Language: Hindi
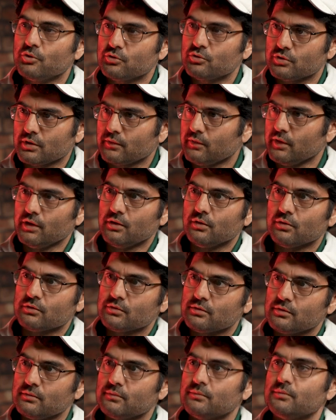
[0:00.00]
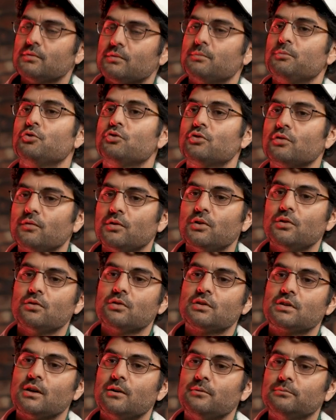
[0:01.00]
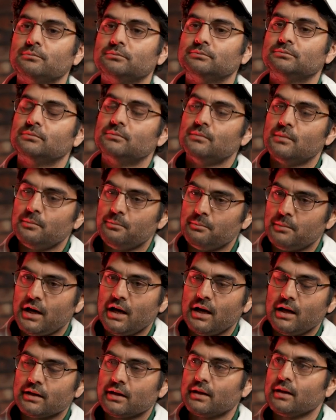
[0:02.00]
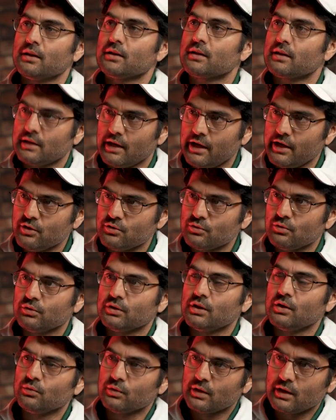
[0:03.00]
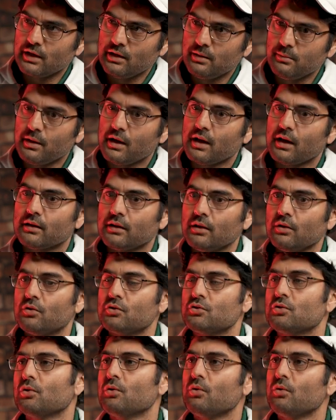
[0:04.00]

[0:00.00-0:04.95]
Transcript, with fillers: म्यूज़िक वीडियोज़ म्यूज़िक वीडियोज़ हम बाहर के क्लाइंट जो होते हैं उनके लिए भी करते हैं हम्म। और जो